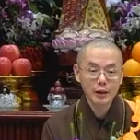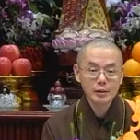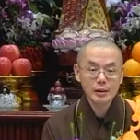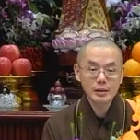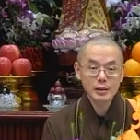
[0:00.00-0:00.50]

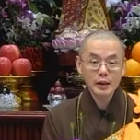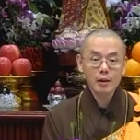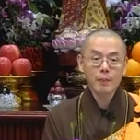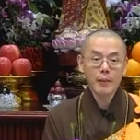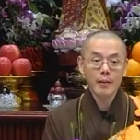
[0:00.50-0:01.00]
甚至也
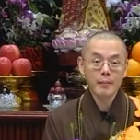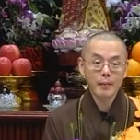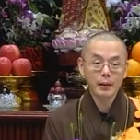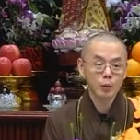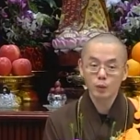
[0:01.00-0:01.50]
有爸爸妈
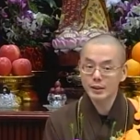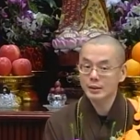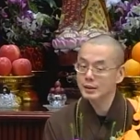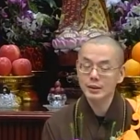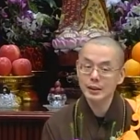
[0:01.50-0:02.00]
妈毒死
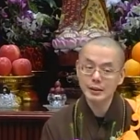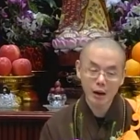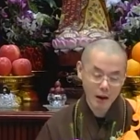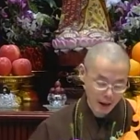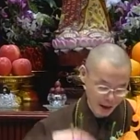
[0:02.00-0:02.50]
自己的
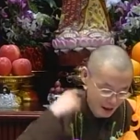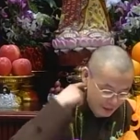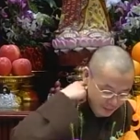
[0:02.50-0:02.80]
小孩啊，